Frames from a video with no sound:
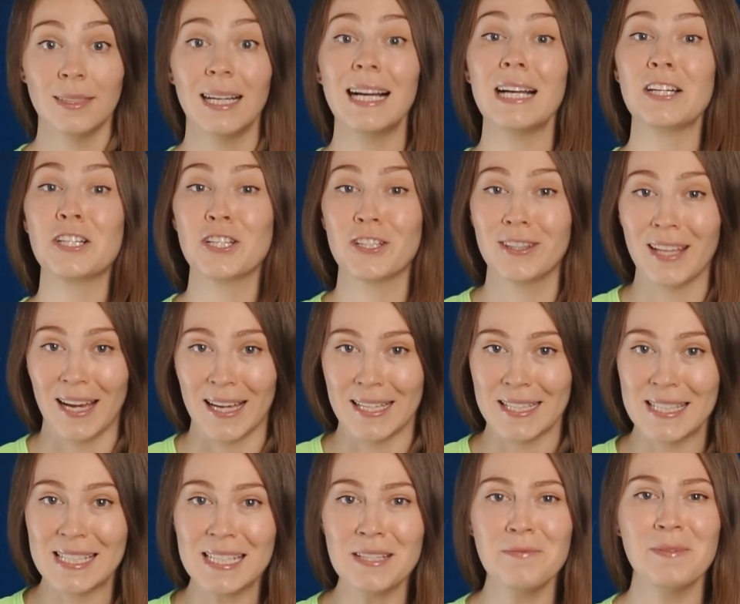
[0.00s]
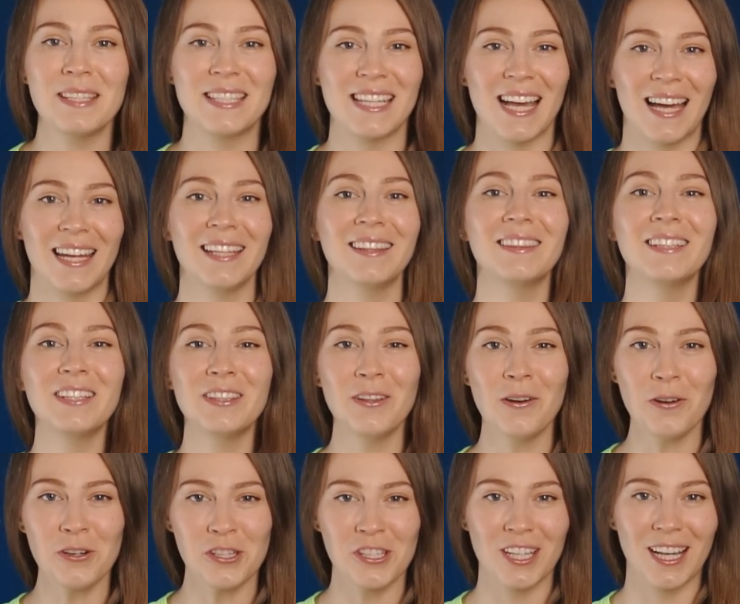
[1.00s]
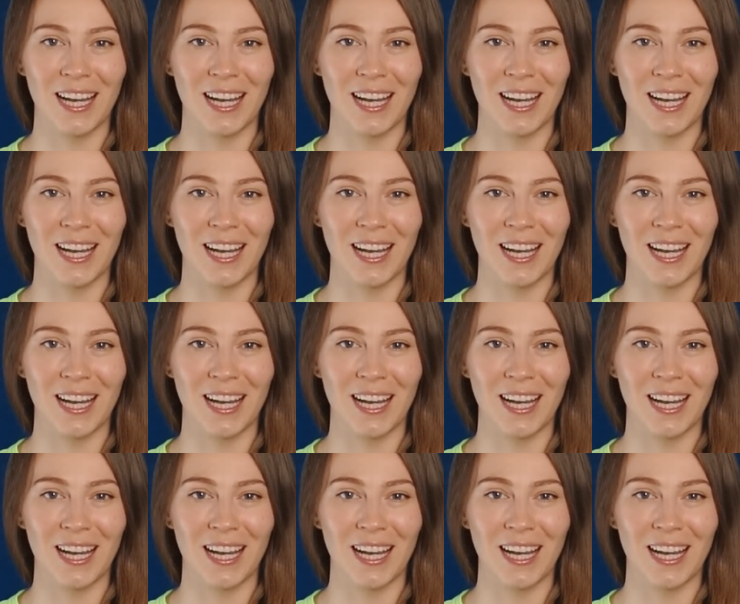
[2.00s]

Ожидается метеоритный дождь,